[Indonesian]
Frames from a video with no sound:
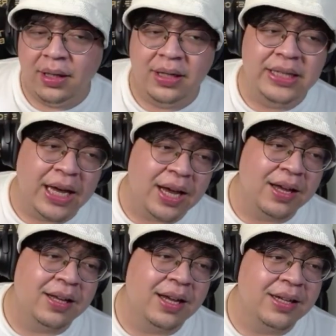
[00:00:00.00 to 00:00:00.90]
Nih
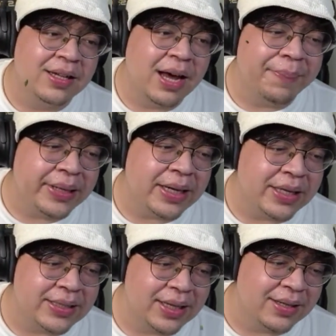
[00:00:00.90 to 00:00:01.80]
ya, apa ya
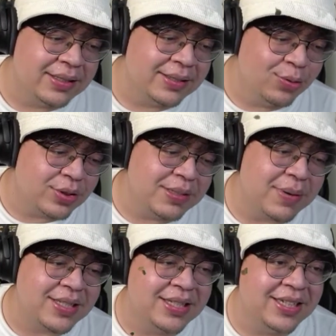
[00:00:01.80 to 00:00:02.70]
guys ya gue sih
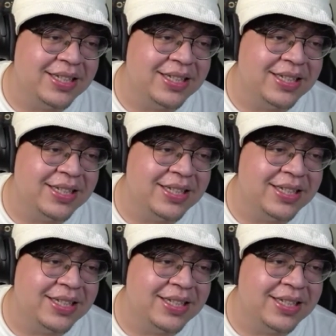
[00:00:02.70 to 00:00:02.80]
masih